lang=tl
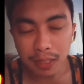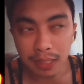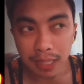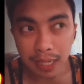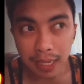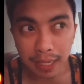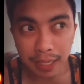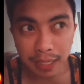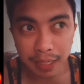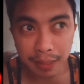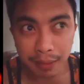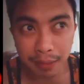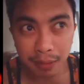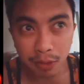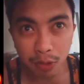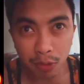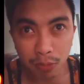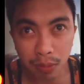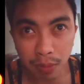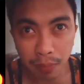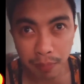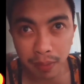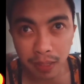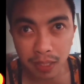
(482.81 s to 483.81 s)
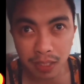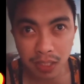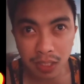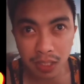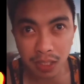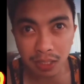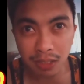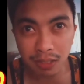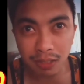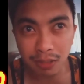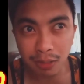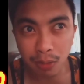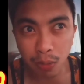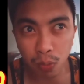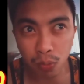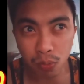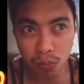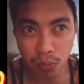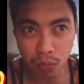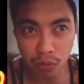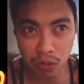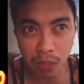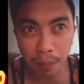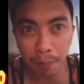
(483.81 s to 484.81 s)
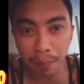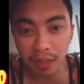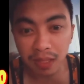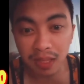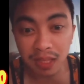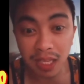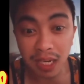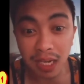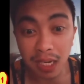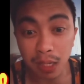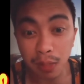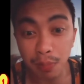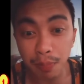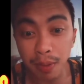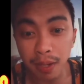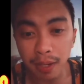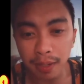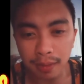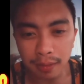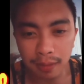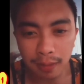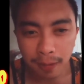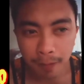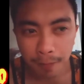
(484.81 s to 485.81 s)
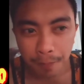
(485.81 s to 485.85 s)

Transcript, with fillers: sa akin lumamang si Terumo sa pag-deliver